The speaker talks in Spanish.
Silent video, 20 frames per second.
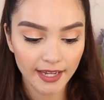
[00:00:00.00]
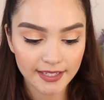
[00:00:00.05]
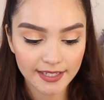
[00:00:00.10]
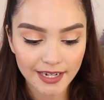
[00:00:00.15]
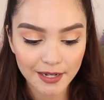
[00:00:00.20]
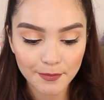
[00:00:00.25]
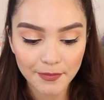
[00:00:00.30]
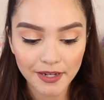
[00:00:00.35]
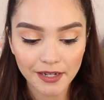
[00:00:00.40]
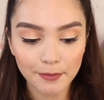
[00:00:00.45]
es
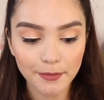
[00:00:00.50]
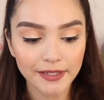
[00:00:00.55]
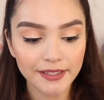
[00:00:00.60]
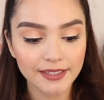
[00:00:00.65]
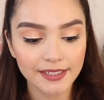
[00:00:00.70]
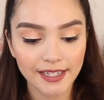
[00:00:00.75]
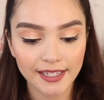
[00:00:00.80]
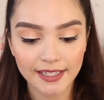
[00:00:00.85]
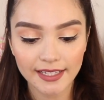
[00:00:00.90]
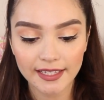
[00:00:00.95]
el
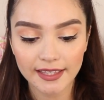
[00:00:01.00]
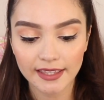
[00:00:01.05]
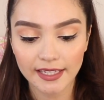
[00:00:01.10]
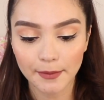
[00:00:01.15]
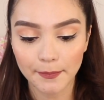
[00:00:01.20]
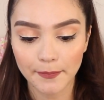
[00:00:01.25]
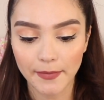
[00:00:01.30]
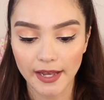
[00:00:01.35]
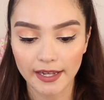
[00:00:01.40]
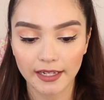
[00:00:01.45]
Velvet Teddy
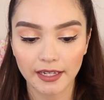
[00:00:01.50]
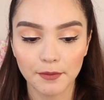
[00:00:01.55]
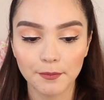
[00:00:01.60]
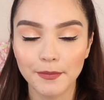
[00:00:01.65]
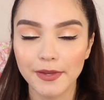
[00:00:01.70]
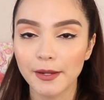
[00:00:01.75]
de MAC.